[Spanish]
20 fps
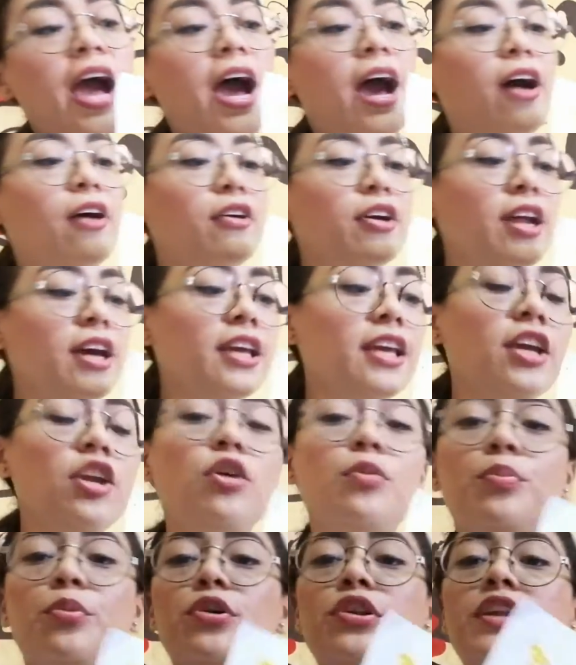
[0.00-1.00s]
Ahora
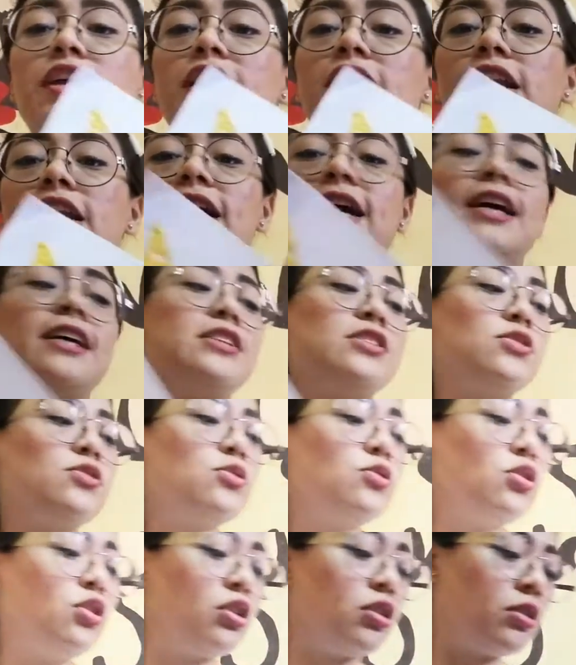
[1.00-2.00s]
quiero ponerle
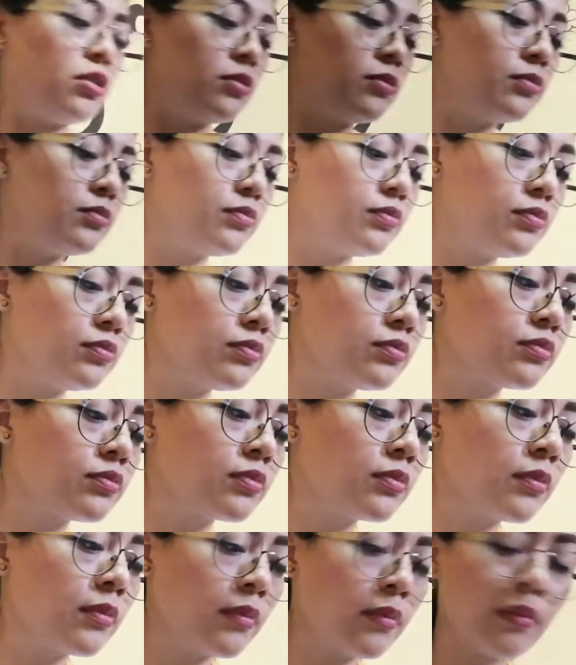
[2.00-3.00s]
azul.
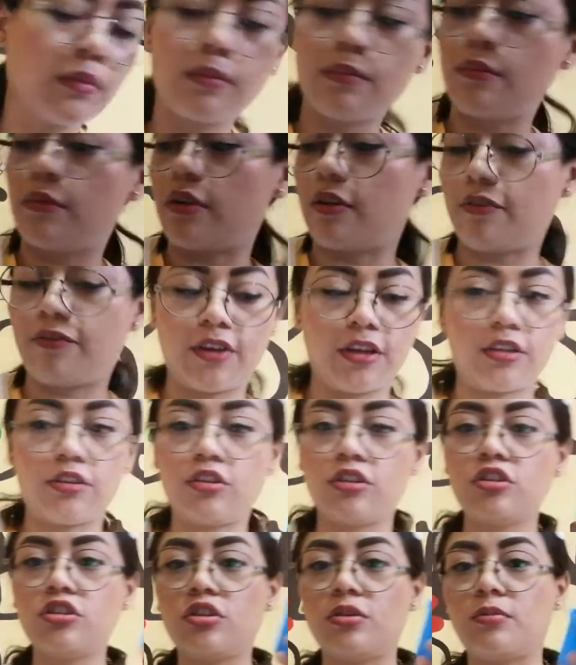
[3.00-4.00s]

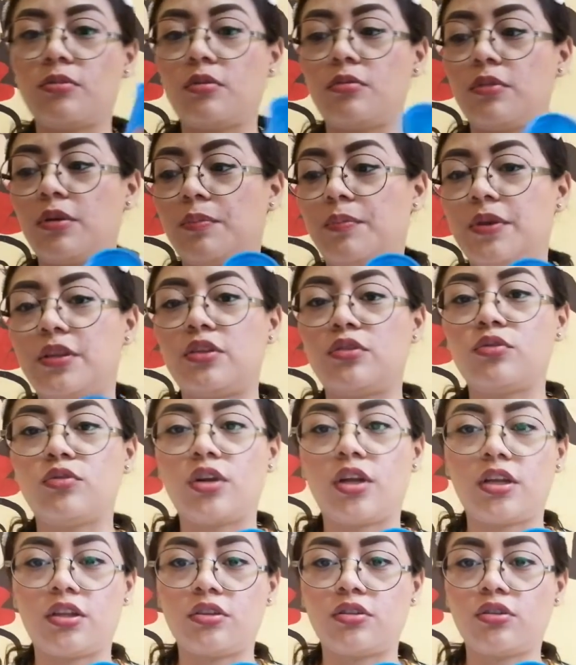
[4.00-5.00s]
Perfecto, tomo mi
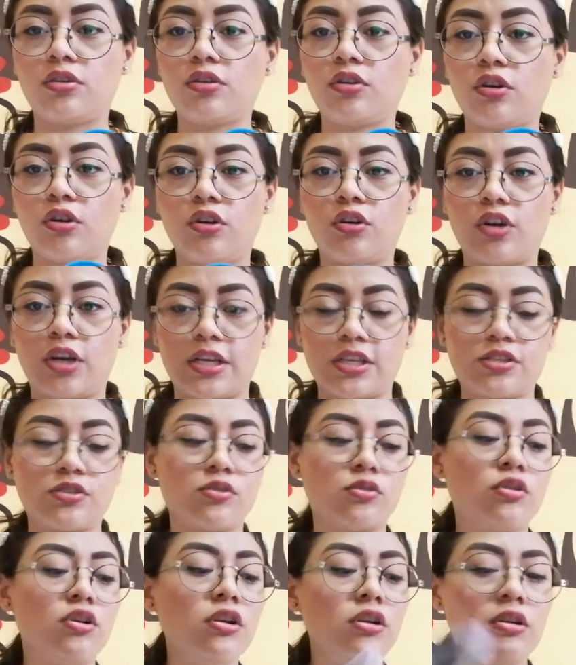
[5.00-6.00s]
pintura en color
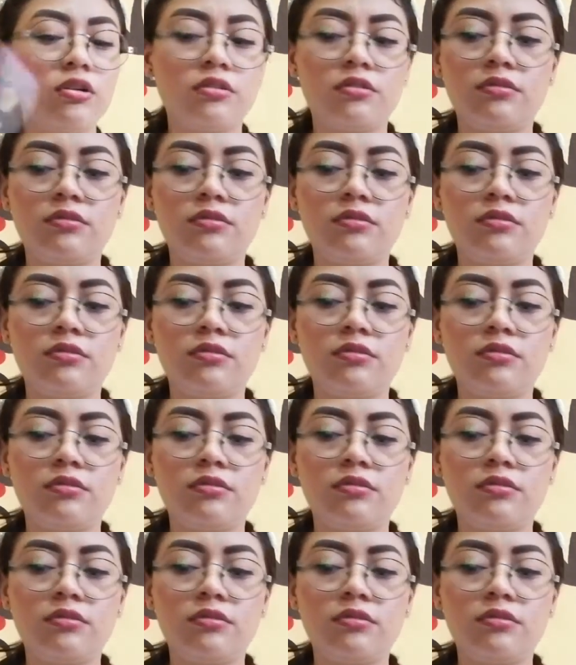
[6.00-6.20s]
azul.